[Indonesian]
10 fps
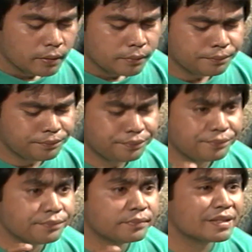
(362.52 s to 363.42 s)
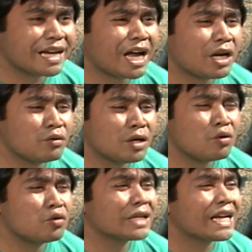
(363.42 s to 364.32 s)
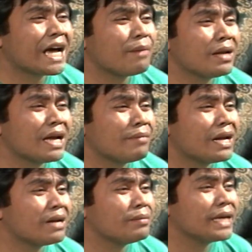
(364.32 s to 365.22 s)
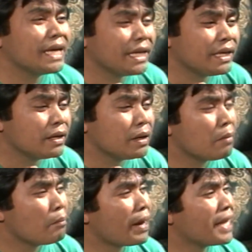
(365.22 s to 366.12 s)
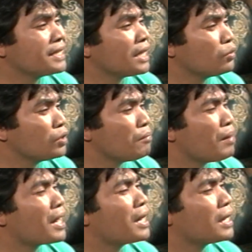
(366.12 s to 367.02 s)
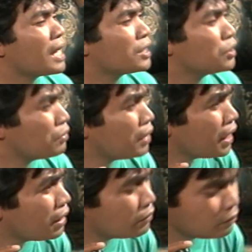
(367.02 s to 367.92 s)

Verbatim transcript: Hmm, kalau udah urusan hamil-hamilan begini, main jatuhnya bakal kacau deh.